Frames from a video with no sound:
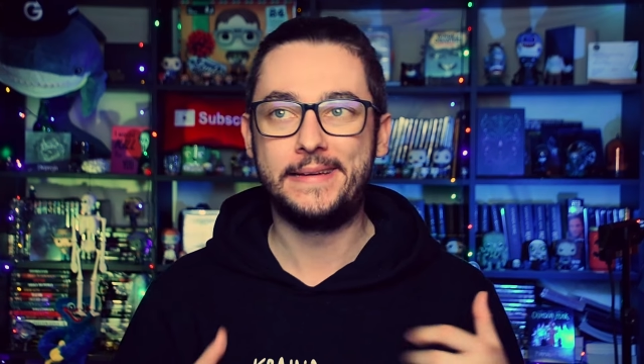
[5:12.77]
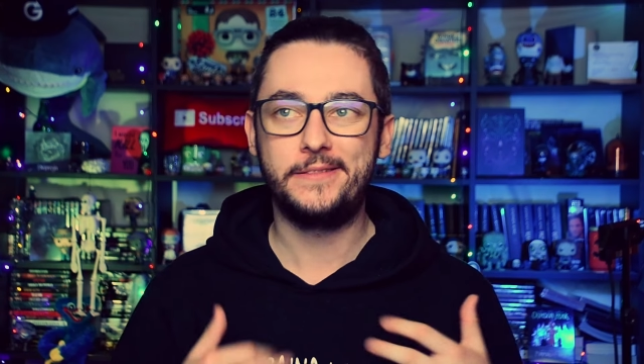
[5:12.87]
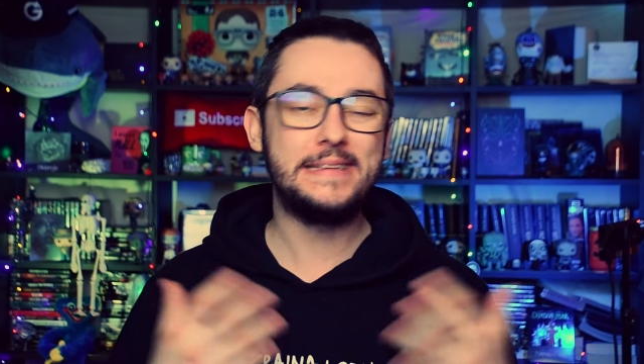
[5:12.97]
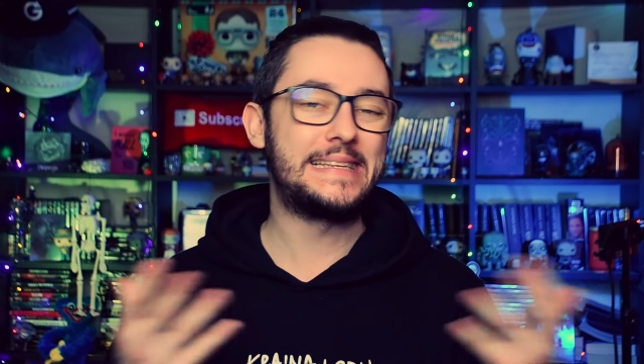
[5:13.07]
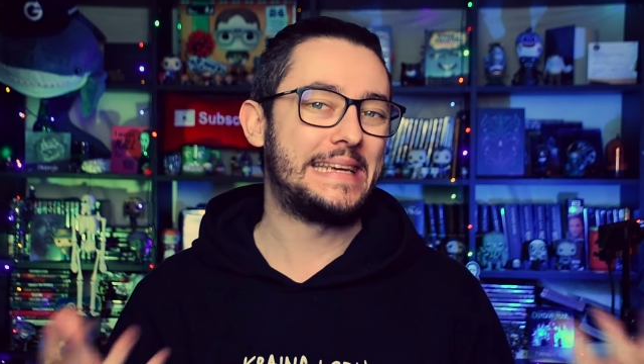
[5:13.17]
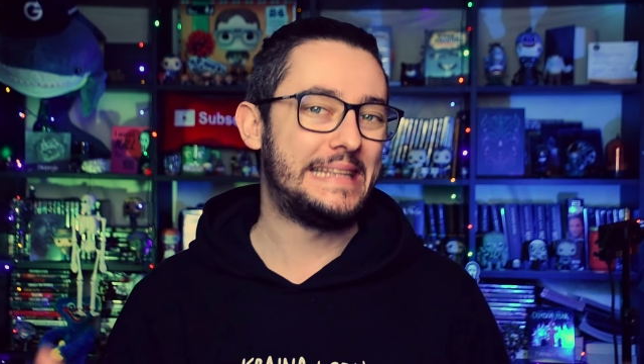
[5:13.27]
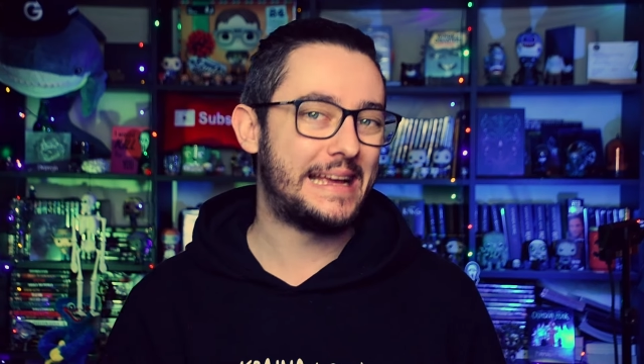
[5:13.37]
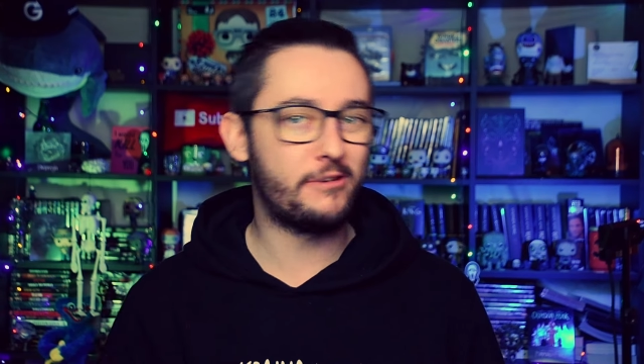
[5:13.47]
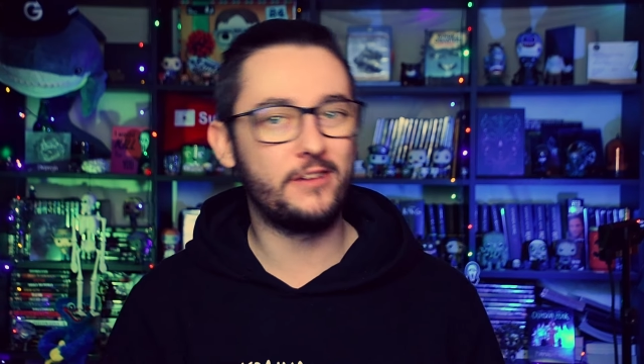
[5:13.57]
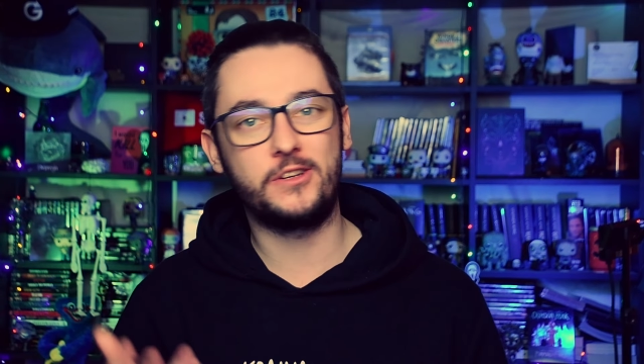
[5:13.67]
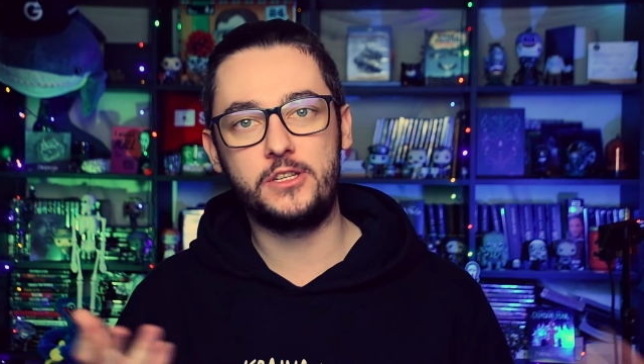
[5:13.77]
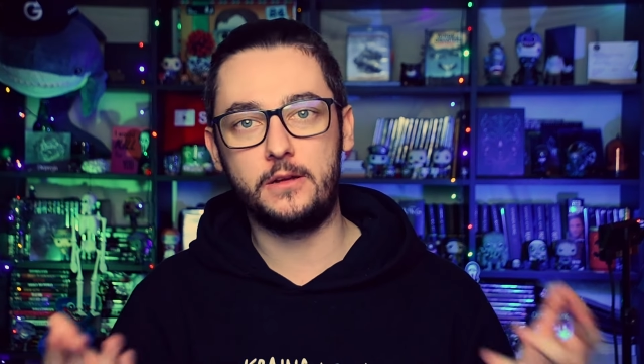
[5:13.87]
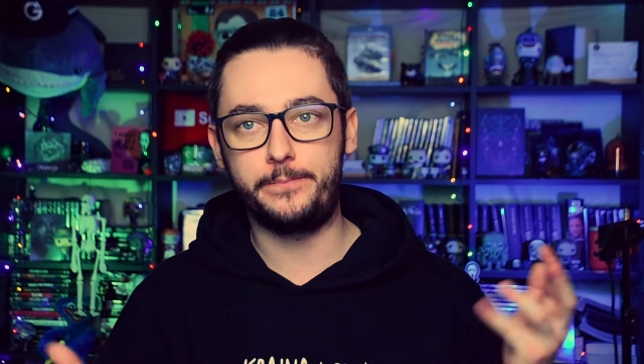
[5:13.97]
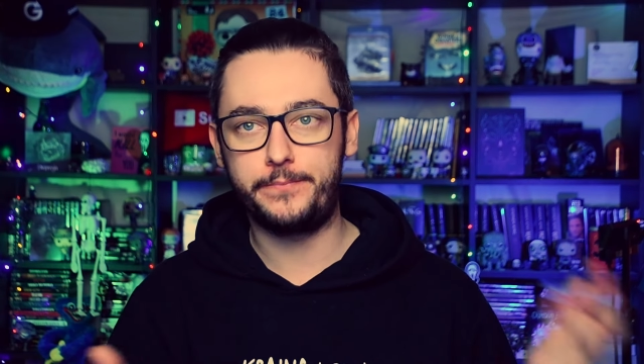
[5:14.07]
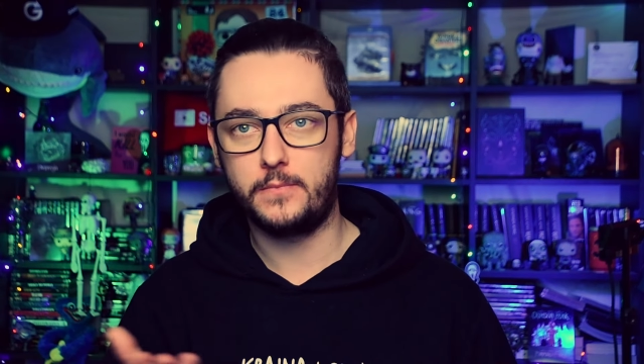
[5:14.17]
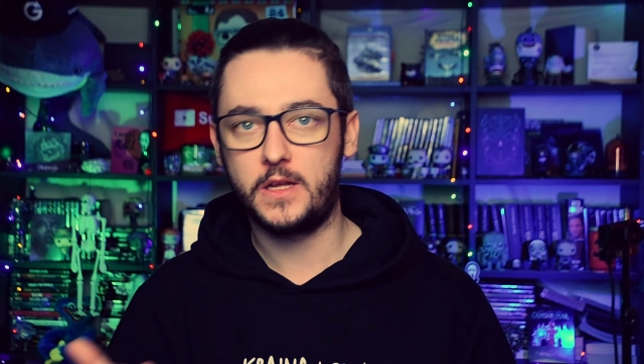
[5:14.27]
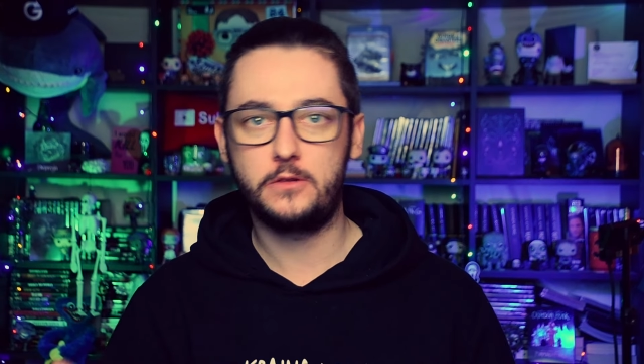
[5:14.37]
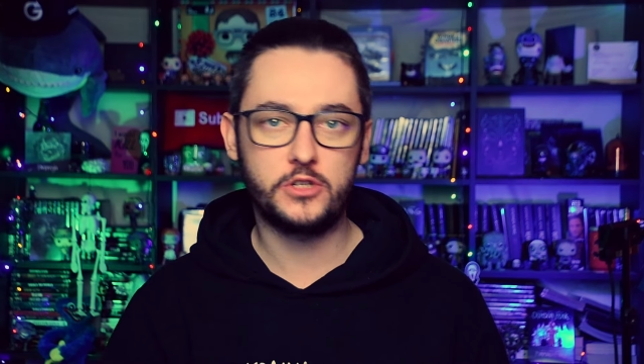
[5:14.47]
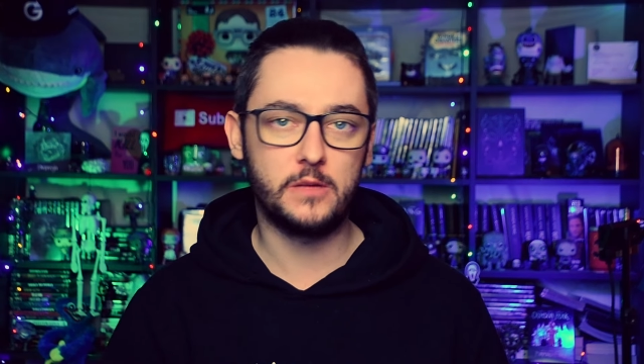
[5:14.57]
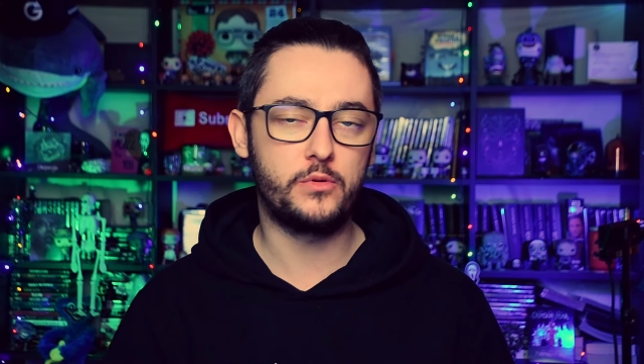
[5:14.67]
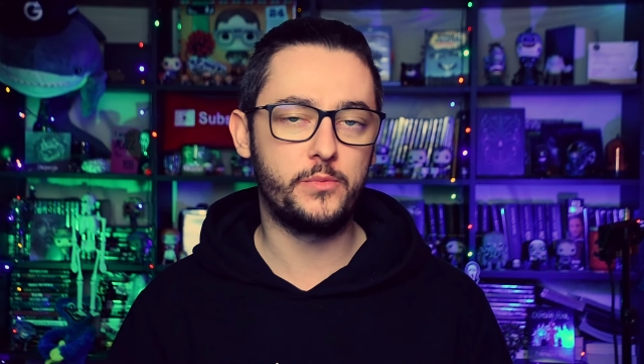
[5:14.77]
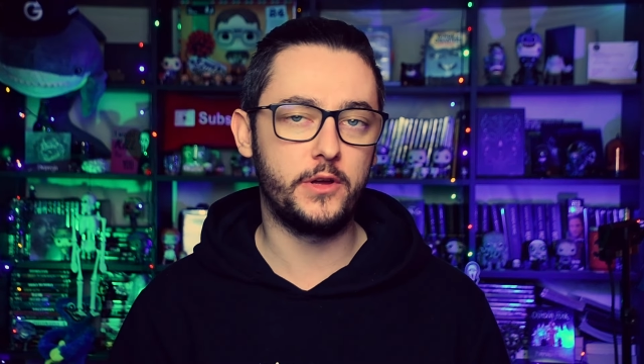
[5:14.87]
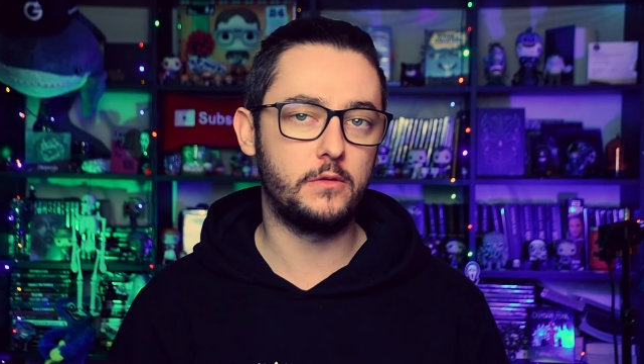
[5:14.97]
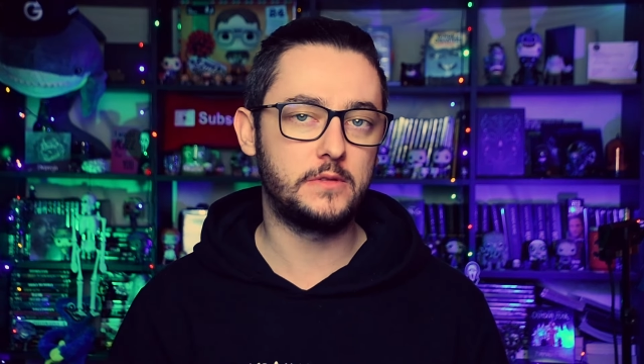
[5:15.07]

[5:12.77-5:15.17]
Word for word: No i zaginęła i właśnie ktoś tam próbuje ją